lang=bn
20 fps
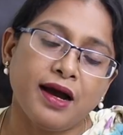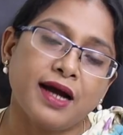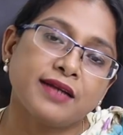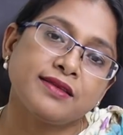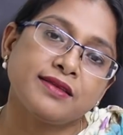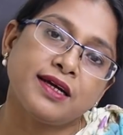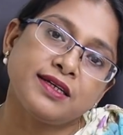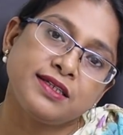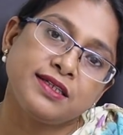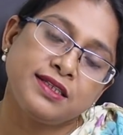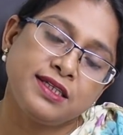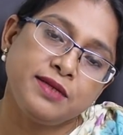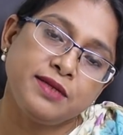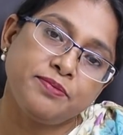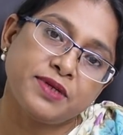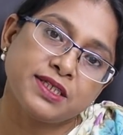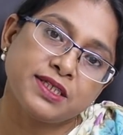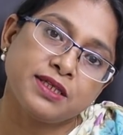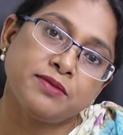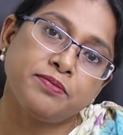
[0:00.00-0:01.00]
আর থার্টি থ্রি
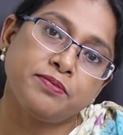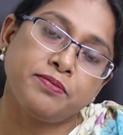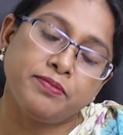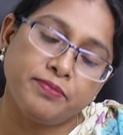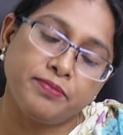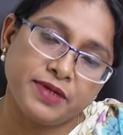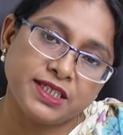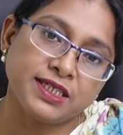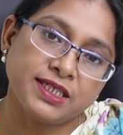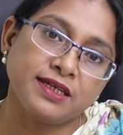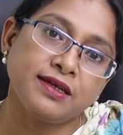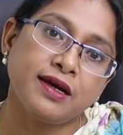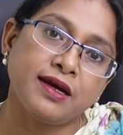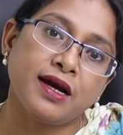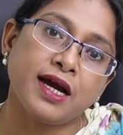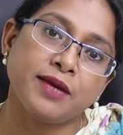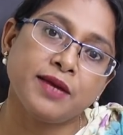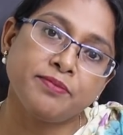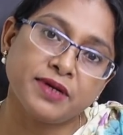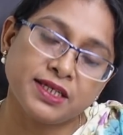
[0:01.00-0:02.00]
পার্সেন্ট পেশেন্ট
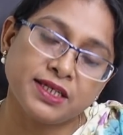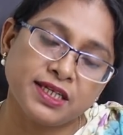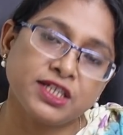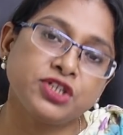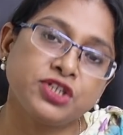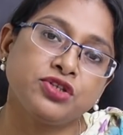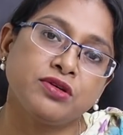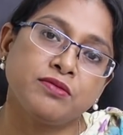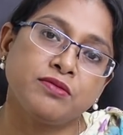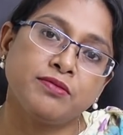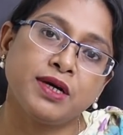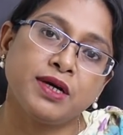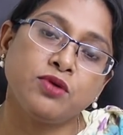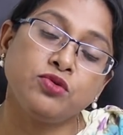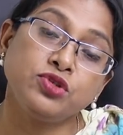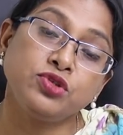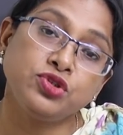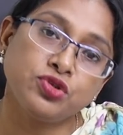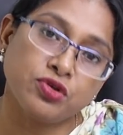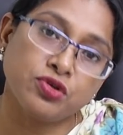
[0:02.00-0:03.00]
হাইপারটেনশন বা
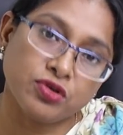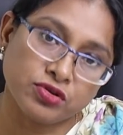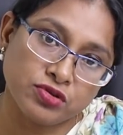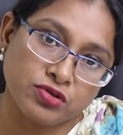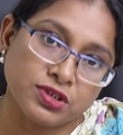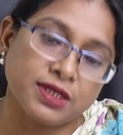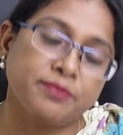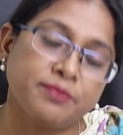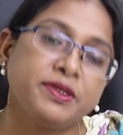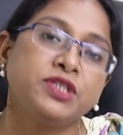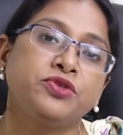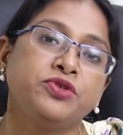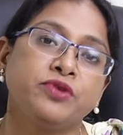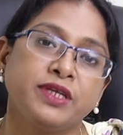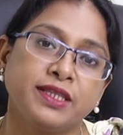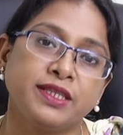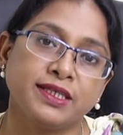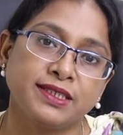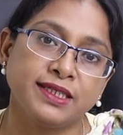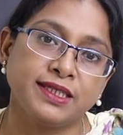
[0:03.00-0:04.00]
উচ্চ রক্তচাপের
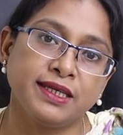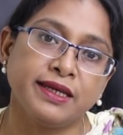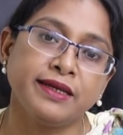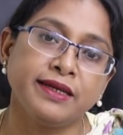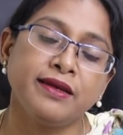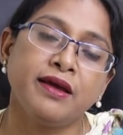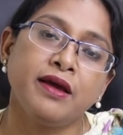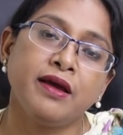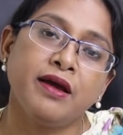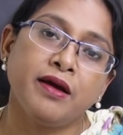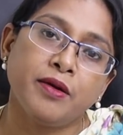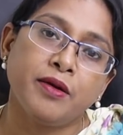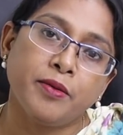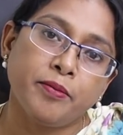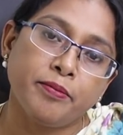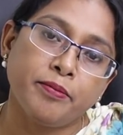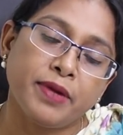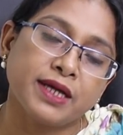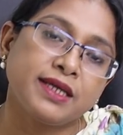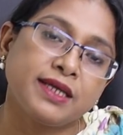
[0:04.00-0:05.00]
ঝুঁকিতে ছিলেন
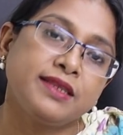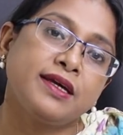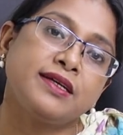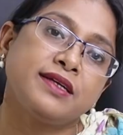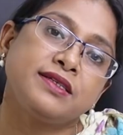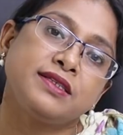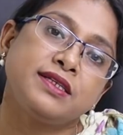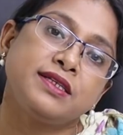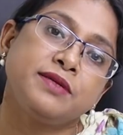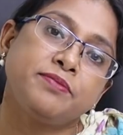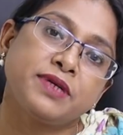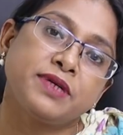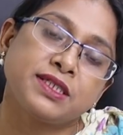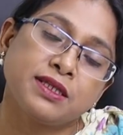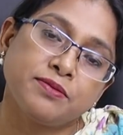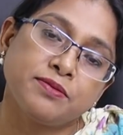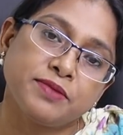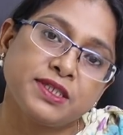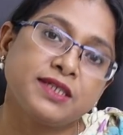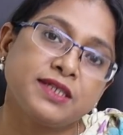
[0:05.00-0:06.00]
বাকি থার্টি থ্রি
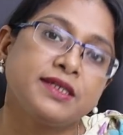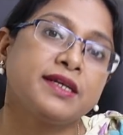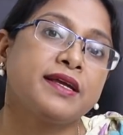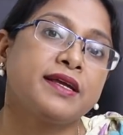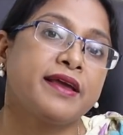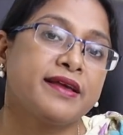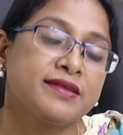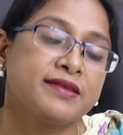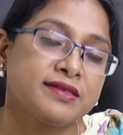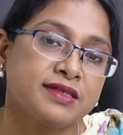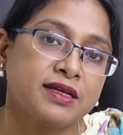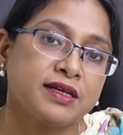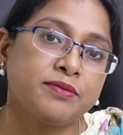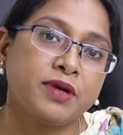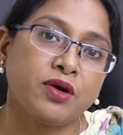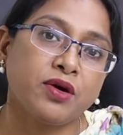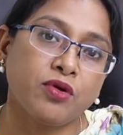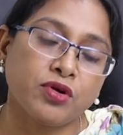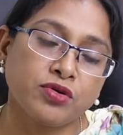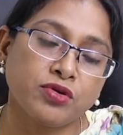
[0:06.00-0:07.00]
পার্সেন্ট পেশেন্টের ক্যান্সার
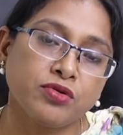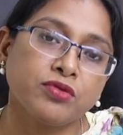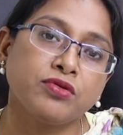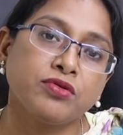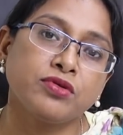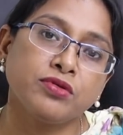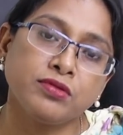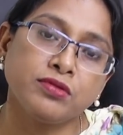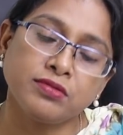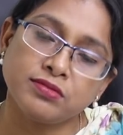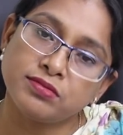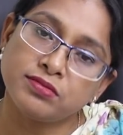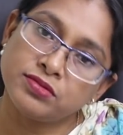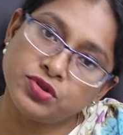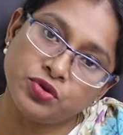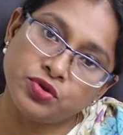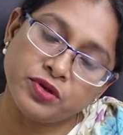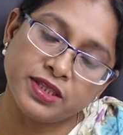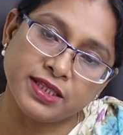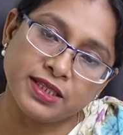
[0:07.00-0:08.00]
বা অন্য কোনো
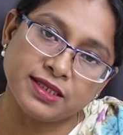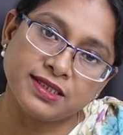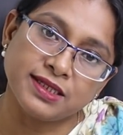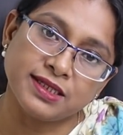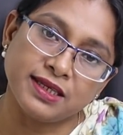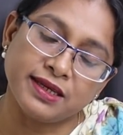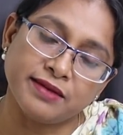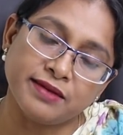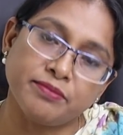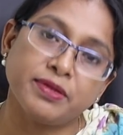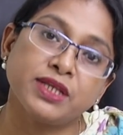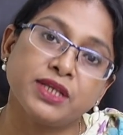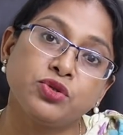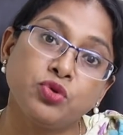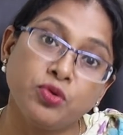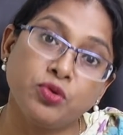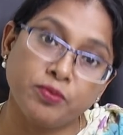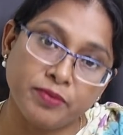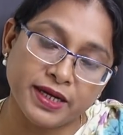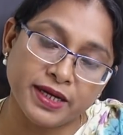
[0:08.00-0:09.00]
ঝুঁকিতে ছিলেন বা
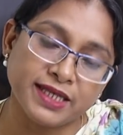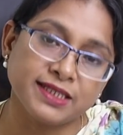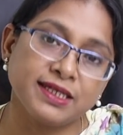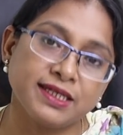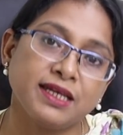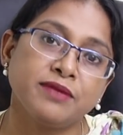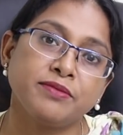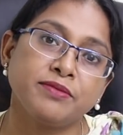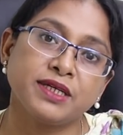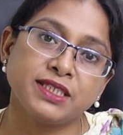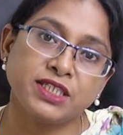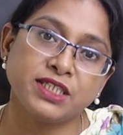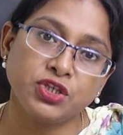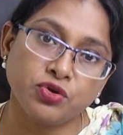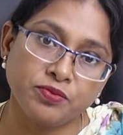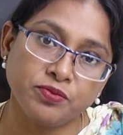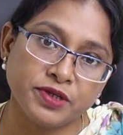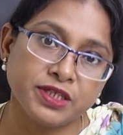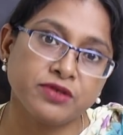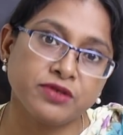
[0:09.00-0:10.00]
ধূমপায়ী ছিলেন বা
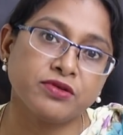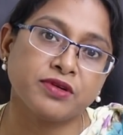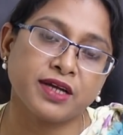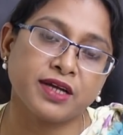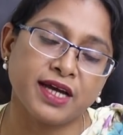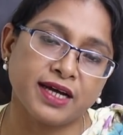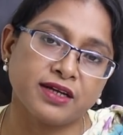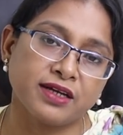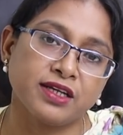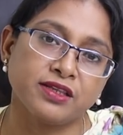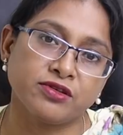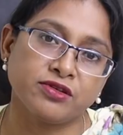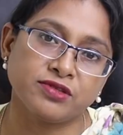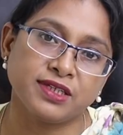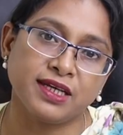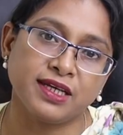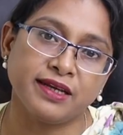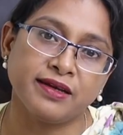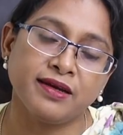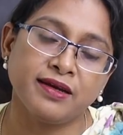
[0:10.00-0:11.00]
সিওপিডি রোগে আক্রান্ত
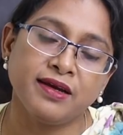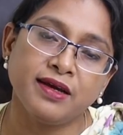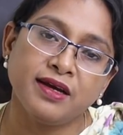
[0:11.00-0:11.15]
ছিলেন